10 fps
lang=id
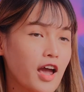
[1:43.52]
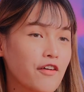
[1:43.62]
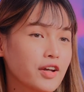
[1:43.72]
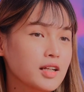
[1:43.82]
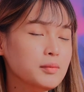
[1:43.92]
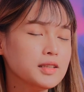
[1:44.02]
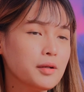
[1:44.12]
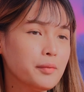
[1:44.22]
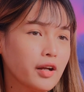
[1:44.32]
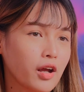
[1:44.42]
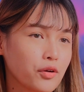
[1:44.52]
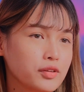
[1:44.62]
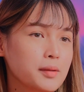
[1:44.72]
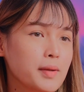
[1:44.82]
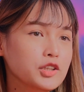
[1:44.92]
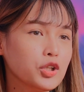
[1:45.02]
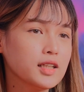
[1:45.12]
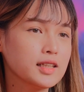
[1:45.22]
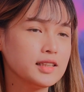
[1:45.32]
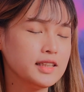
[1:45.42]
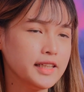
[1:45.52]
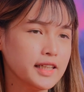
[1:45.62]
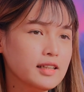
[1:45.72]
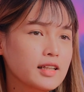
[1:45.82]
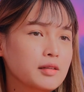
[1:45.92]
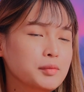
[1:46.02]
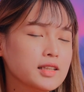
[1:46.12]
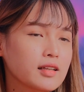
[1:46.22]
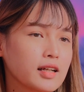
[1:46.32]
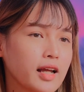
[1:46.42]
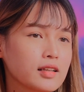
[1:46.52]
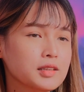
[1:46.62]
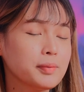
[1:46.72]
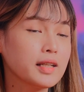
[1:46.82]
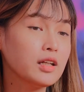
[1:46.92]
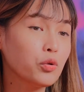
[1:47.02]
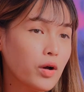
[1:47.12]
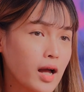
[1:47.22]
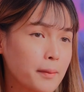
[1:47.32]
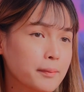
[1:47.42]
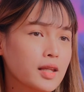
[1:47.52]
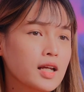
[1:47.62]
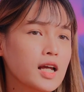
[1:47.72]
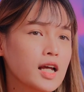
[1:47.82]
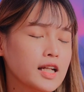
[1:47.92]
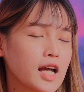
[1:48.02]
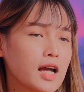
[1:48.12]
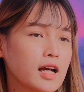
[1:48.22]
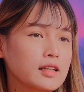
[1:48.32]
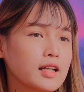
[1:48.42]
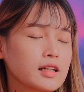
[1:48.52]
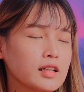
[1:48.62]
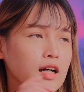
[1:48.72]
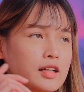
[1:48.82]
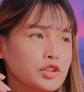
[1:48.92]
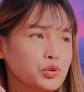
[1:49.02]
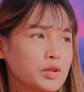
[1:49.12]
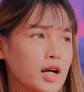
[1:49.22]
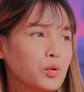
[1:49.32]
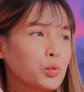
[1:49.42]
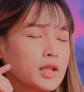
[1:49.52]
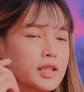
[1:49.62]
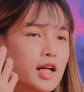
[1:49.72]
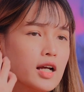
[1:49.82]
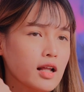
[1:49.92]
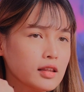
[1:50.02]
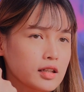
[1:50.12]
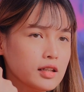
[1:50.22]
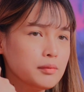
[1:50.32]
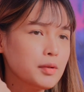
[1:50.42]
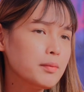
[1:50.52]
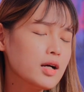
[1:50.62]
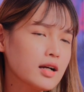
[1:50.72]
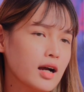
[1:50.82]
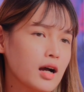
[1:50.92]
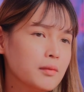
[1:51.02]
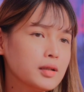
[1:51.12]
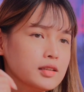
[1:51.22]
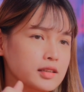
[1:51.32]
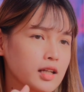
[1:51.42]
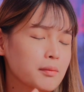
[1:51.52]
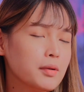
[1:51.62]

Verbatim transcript: Efeknya bisa breakout di benjolan kecil dan bisa terlihat seperti ruam. Nah, dan ada juga kulit yang gatel, membengkak, bercak,